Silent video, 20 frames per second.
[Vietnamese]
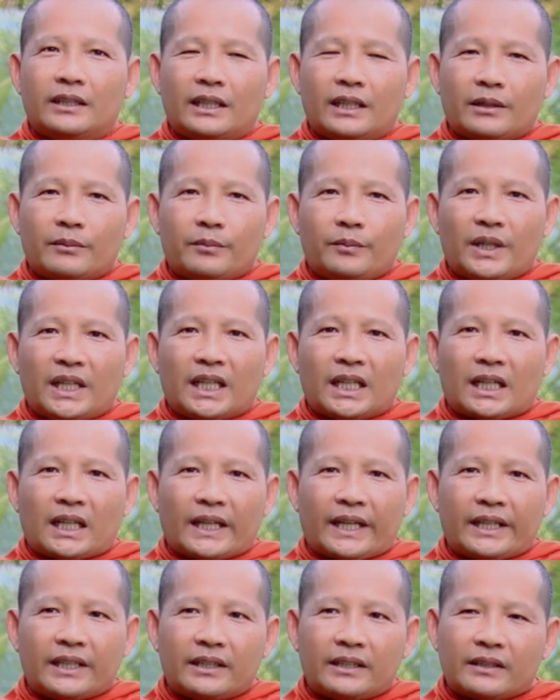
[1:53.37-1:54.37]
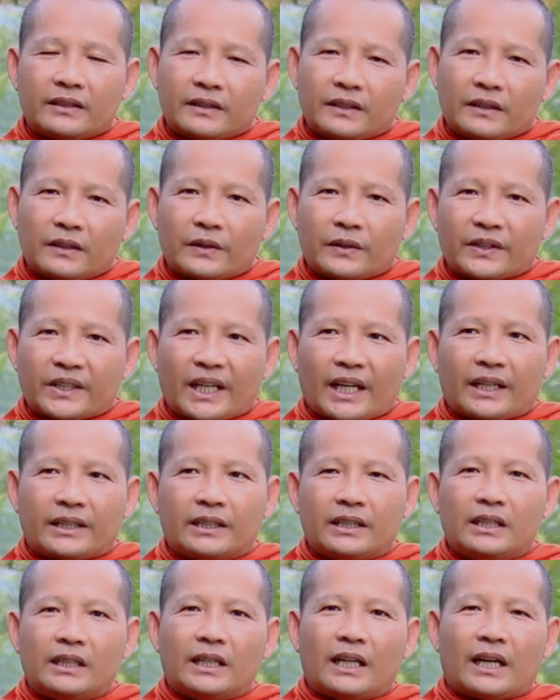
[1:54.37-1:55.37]
năng pe lá cỏ rẻ
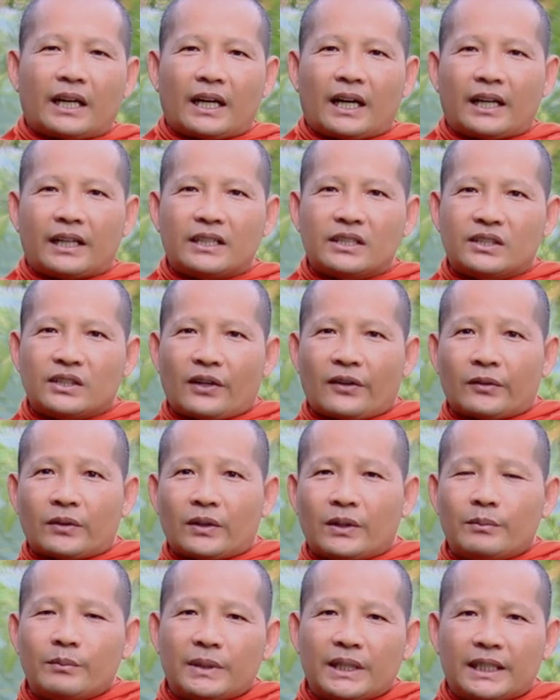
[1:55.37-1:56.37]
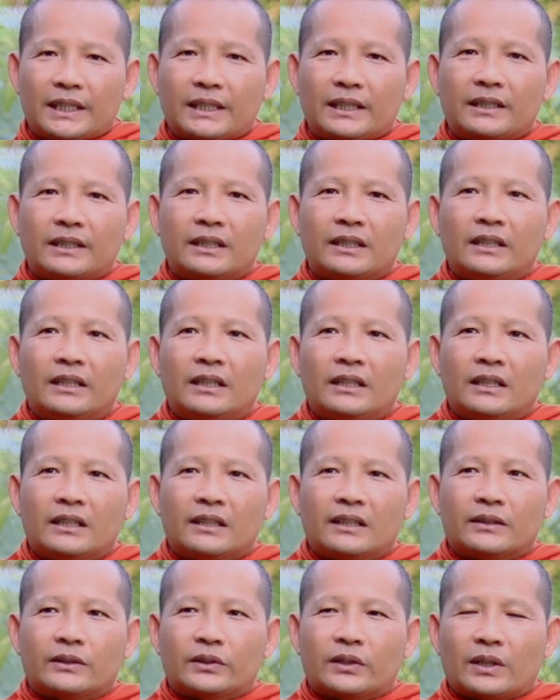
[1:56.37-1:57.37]
tức nè lá cái trong từ mười
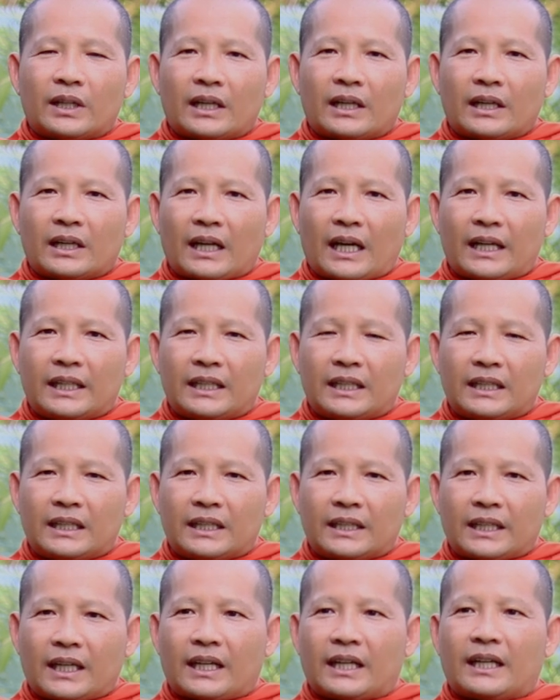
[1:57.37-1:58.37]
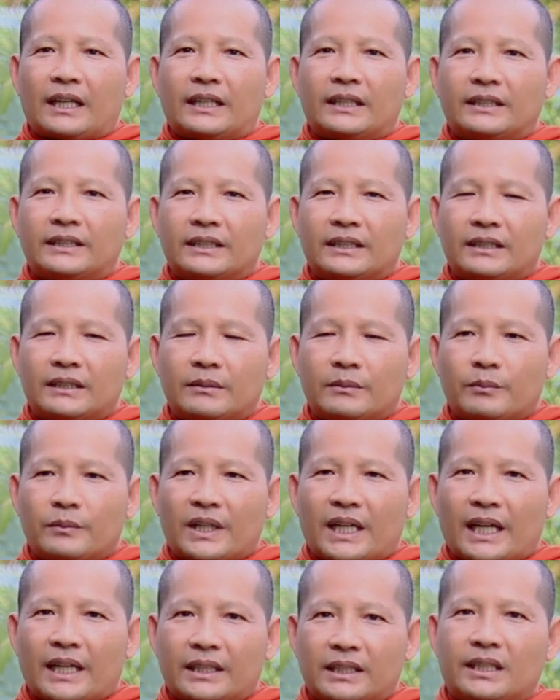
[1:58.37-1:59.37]
tối ngày rẻ hồi
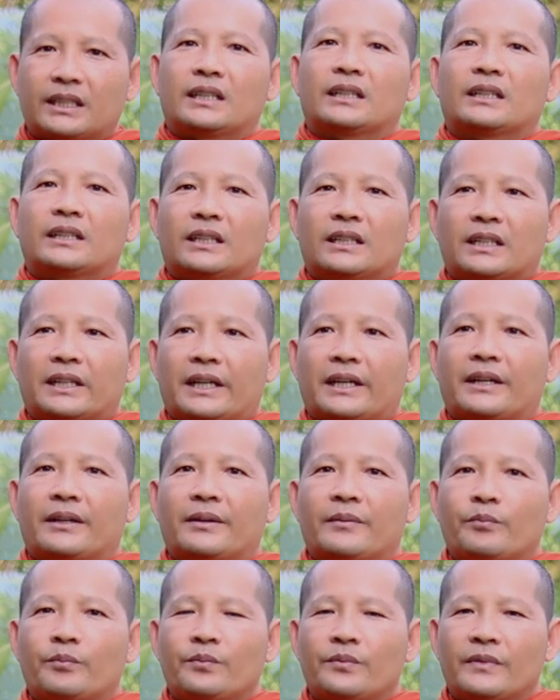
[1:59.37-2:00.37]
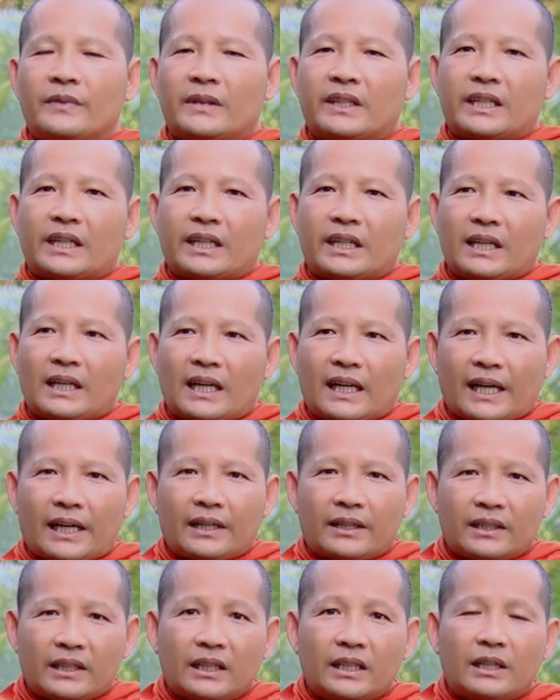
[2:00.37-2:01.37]
pre hạt tịch rẻ chẳng kỳ
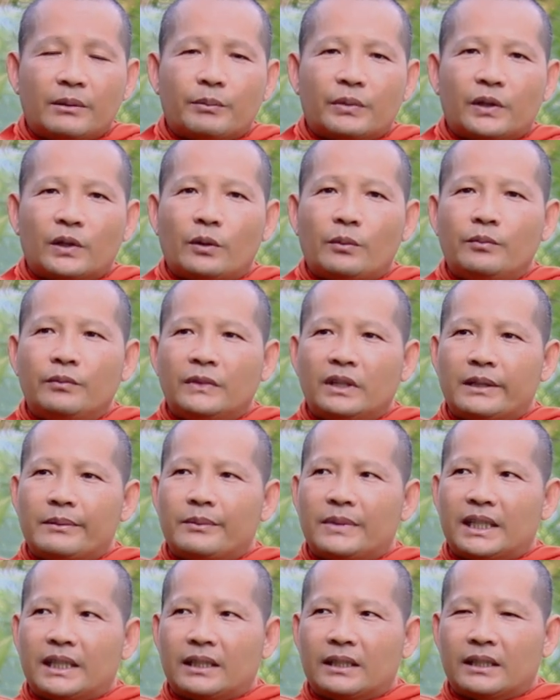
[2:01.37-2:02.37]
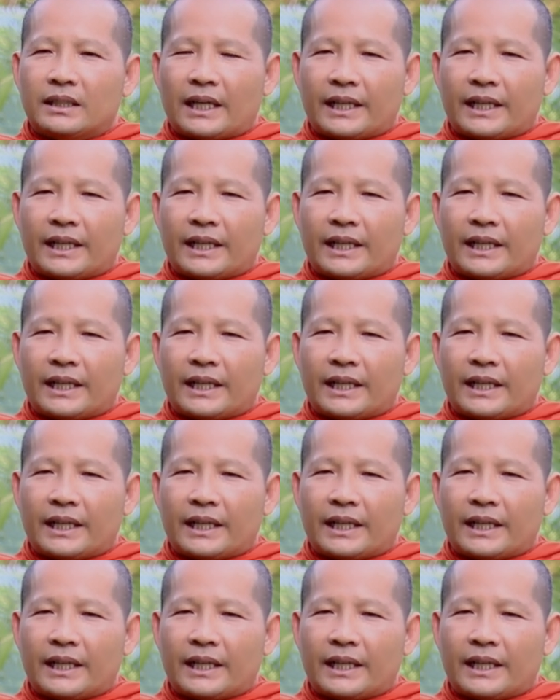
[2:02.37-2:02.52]
lạng lượp núm từ mười